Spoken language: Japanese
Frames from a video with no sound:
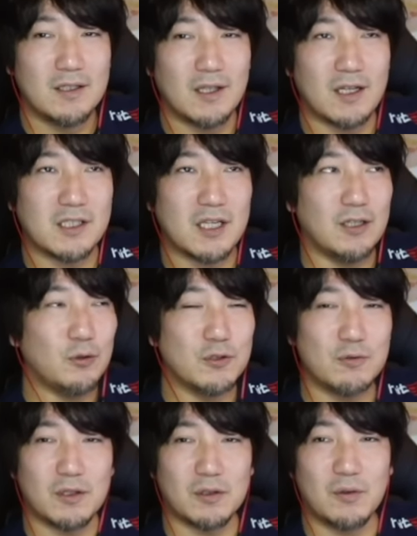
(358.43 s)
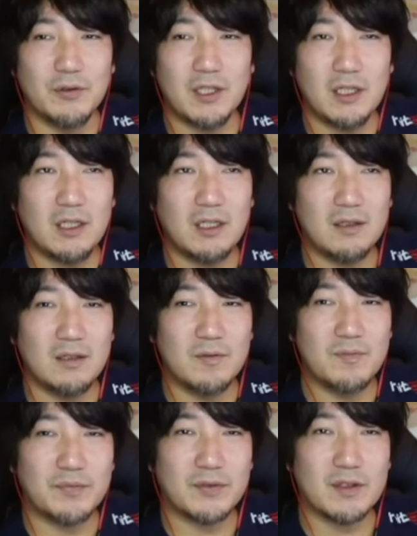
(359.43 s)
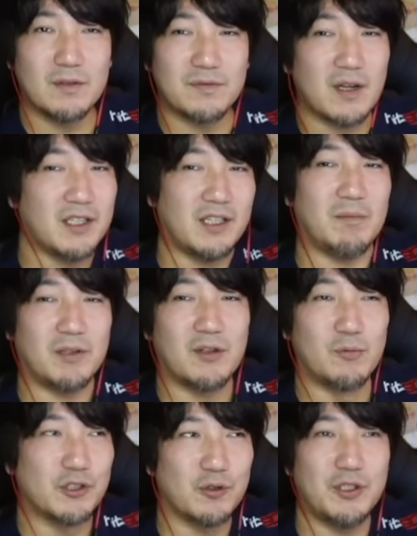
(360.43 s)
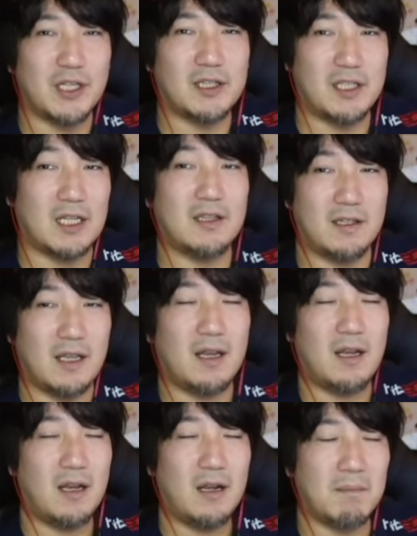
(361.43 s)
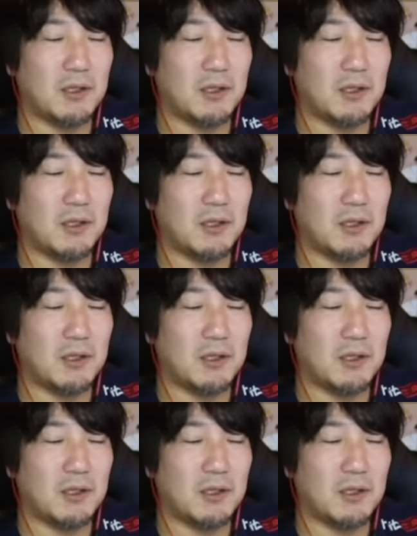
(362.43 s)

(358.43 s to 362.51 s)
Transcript: なんかちゃんと教わるとこんなに深いんだみたいな、面白いんだってなって。まあ、